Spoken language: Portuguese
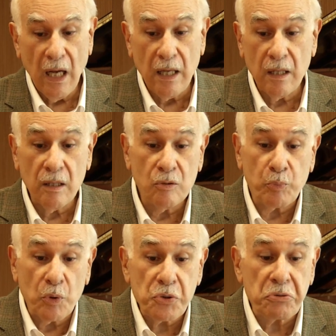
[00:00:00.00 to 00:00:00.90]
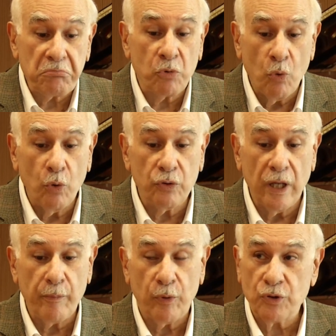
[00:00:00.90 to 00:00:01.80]
Aí depois, com o
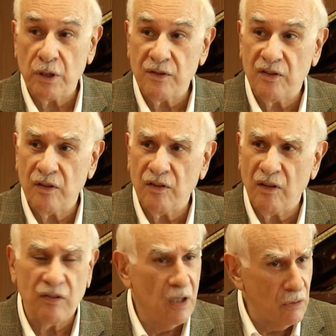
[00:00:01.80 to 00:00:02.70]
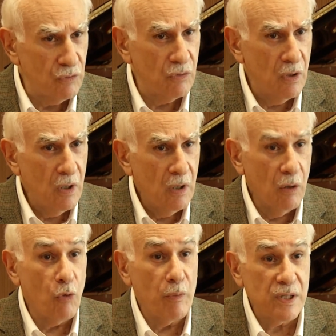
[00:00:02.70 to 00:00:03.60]
tempo, eu tinha 16 anos,
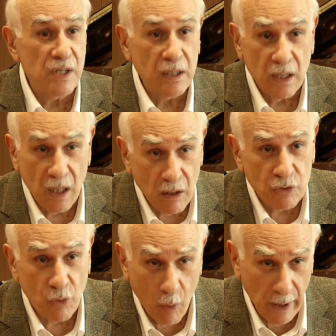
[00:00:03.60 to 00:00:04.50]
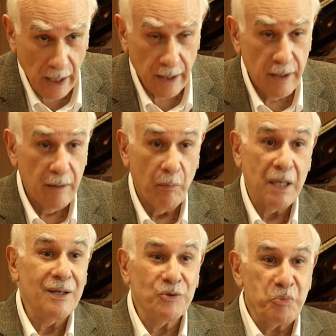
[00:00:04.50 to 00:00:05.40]
eu comecei a ter aulas com ele,
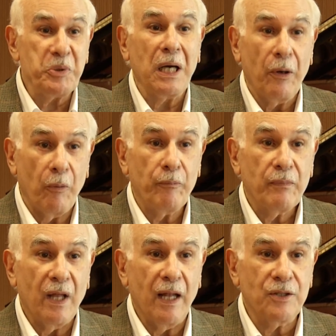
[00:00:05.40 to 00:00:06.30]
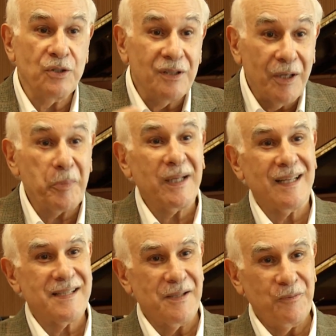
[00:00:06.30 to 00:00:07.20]
mas não de piano, era de
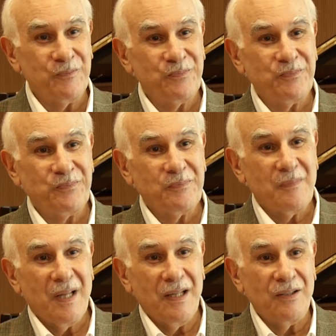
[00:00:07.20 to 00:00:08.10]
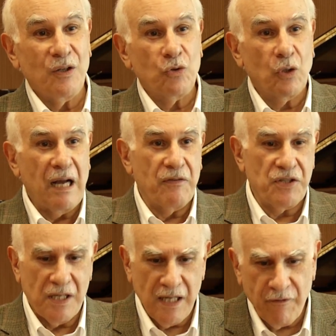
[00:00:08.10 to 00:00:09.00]
interpretação. Então eu tocava
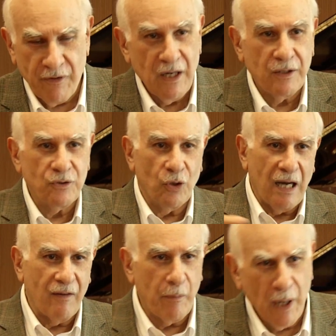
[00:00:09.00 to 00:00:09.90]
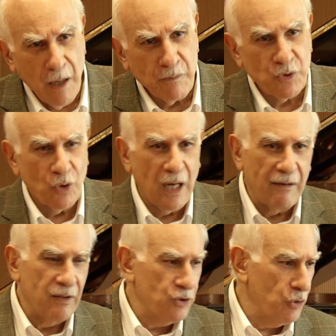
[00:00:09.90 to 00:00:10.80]
César Franck, tocava Brahms,
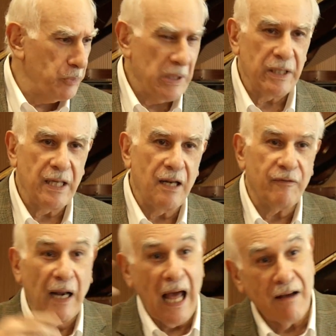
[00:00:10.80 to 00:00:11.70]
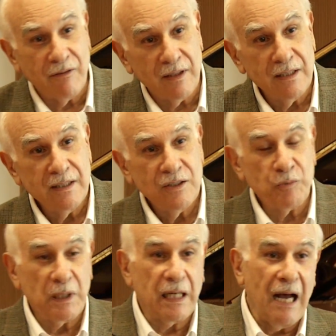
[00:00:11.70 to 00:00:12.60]
tocava Chopin, e ele falava,
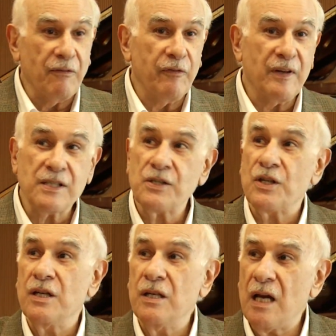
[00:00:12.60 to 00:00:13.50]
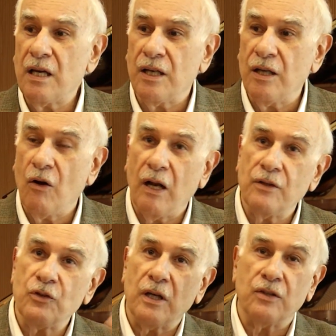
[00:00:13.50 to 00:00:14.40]
explicava, faz assim, e aqui, olha,
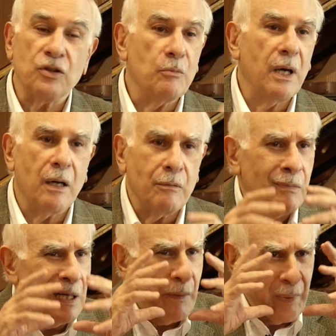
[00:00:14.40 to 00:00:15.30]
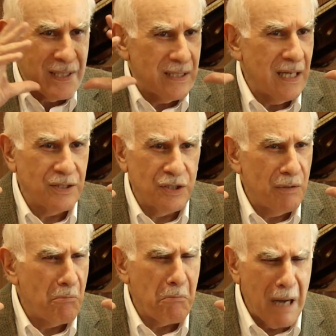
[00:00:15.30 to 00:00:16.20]
isso aqui tinha uma, uma capacidade de
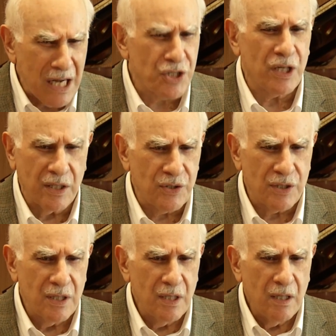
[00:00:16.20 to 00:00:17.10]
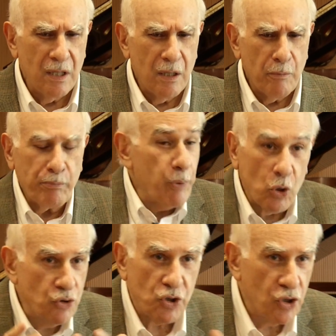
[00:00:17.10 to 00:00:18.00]
imagens
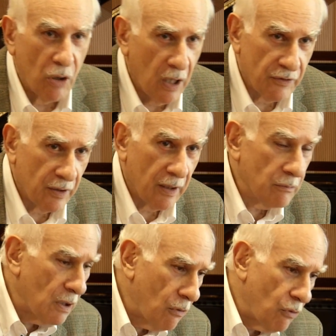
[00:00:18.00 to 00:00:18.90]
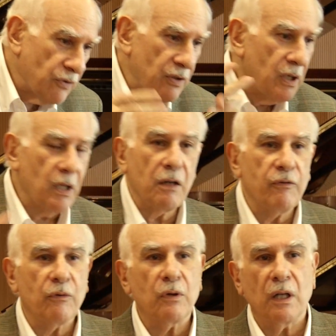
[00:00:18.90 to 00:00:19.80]
prodigiosa. Era uma coisa
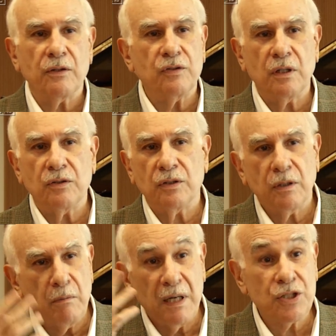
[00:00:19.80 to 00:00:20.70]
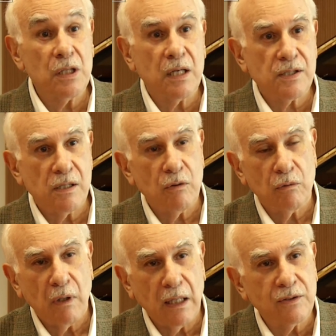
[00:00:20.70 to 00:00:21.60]
incrível que ele tinha de
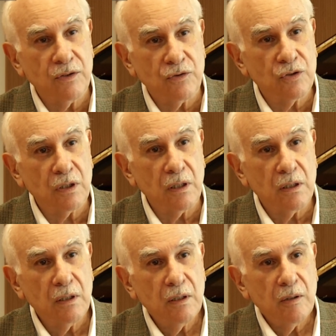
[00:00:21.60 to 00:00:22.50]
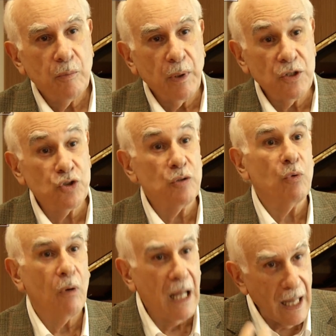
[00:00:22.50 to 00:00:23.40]
imaginação artística para
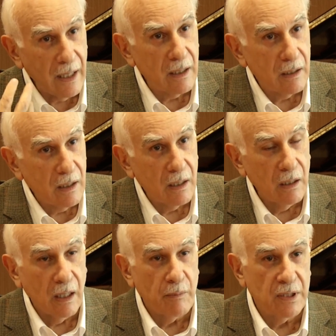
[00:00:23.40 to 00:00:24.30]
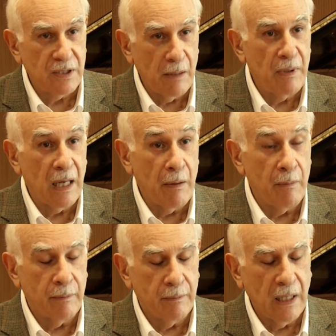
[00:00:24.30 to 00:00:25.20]
estimular a,
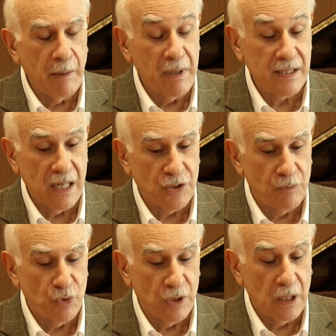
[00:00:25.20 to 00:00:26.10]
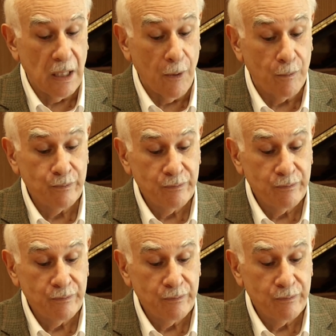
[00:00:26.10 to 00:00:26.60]
a, a, mensagem musical.